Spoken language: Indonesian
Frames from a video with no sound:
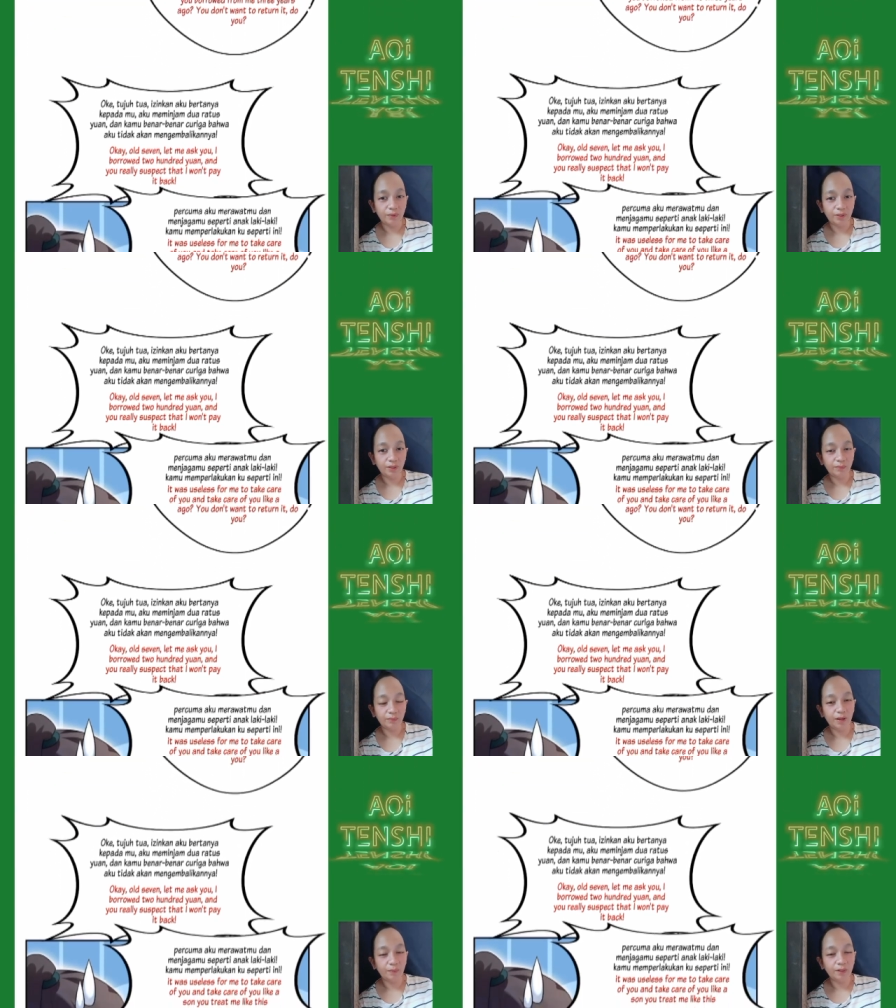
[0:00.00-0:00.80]
um,
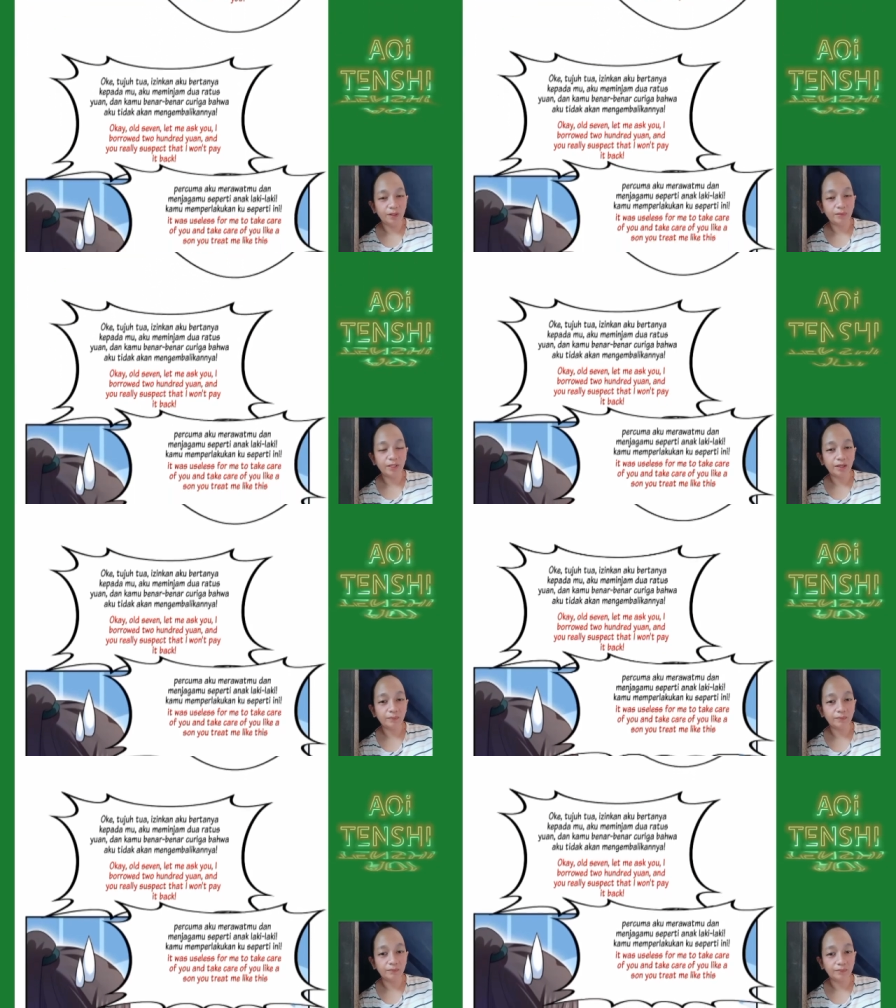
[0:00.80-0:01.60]
apa namanya,
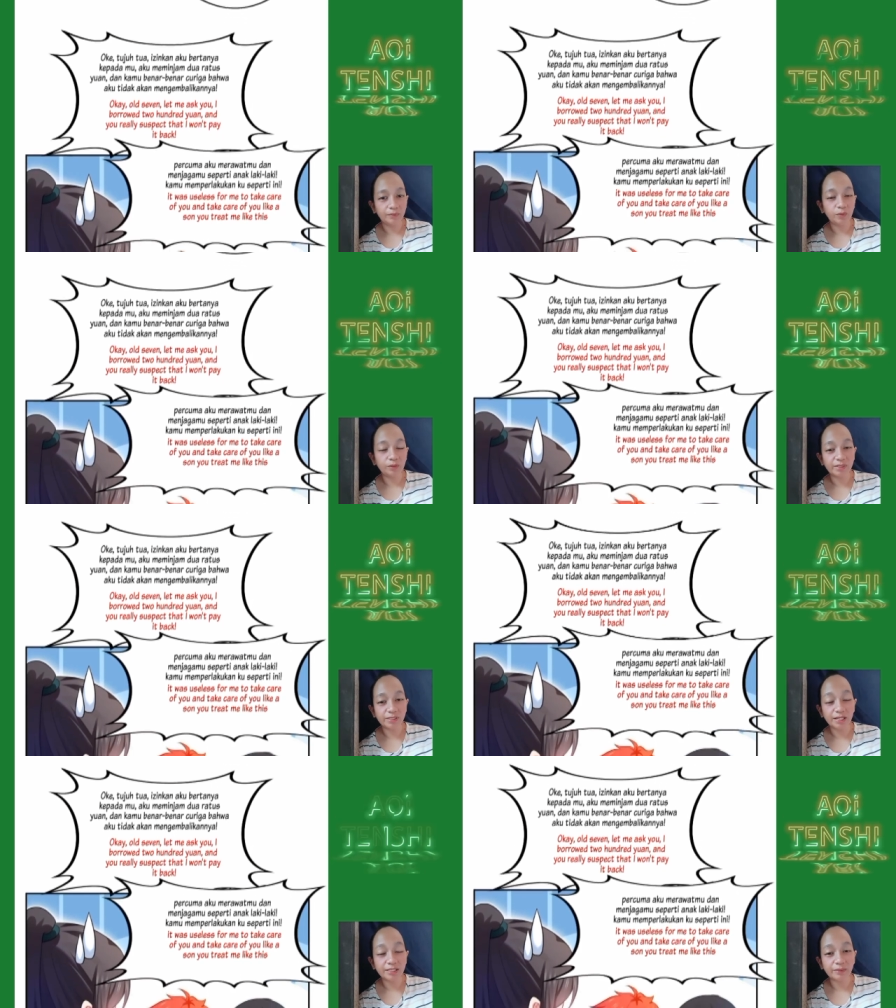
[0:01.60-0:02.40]
berbuat
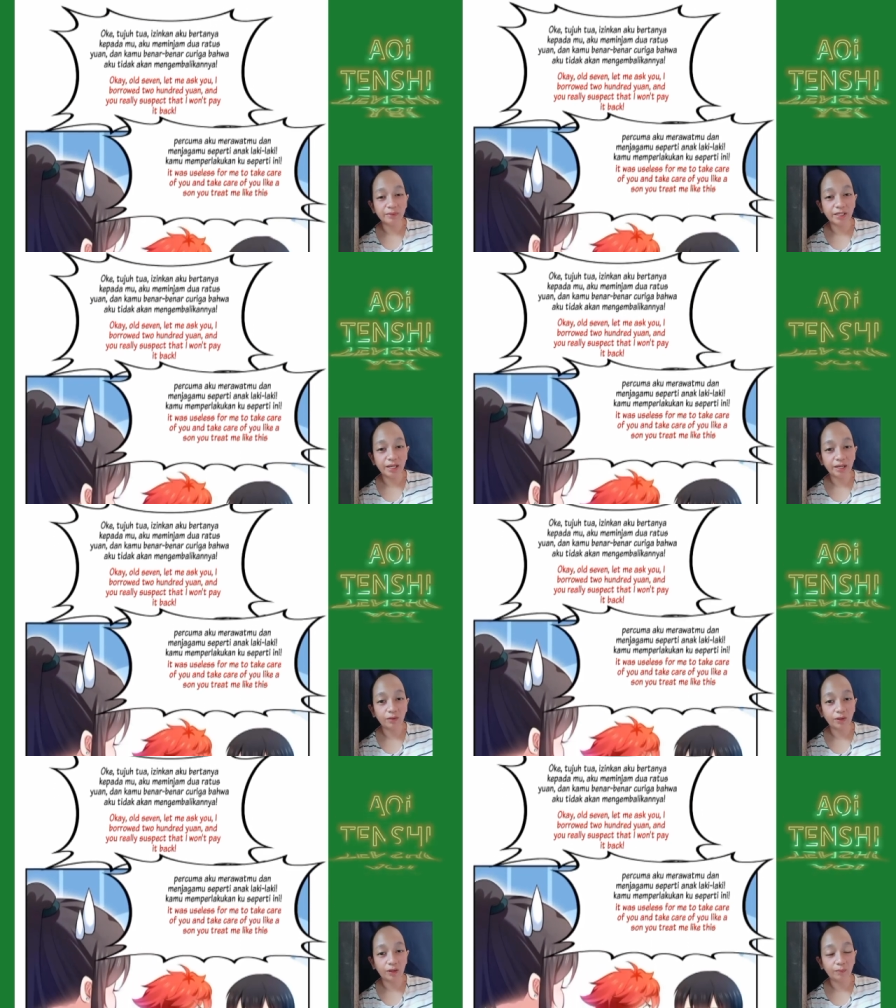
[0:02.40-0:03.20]
masalah sama dia
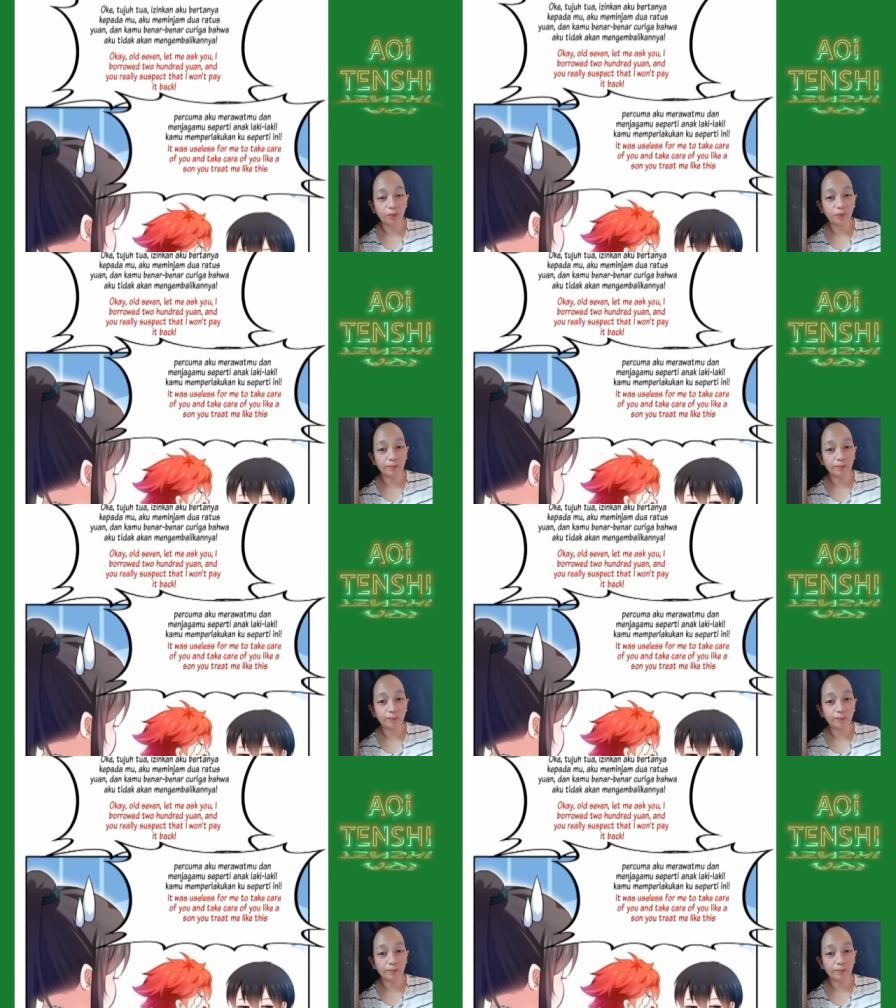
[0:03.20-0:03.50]
kalau kamu,